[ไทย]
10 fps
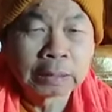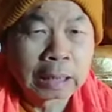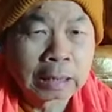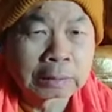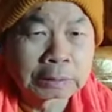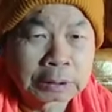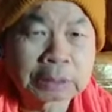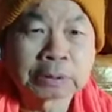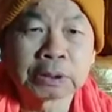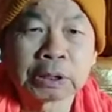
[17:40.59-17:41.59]
อย่างชั
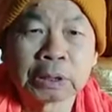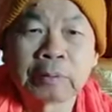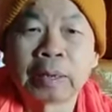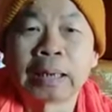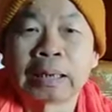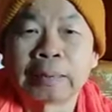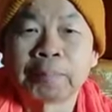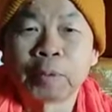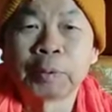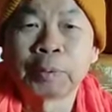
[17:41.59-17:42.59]
ดเจนว่างันนะ
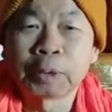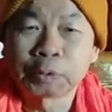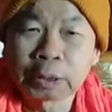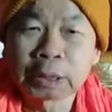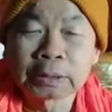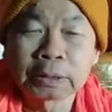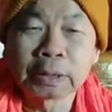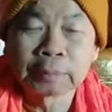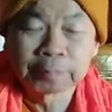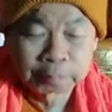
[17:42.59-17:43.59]
อย่างชัดเจน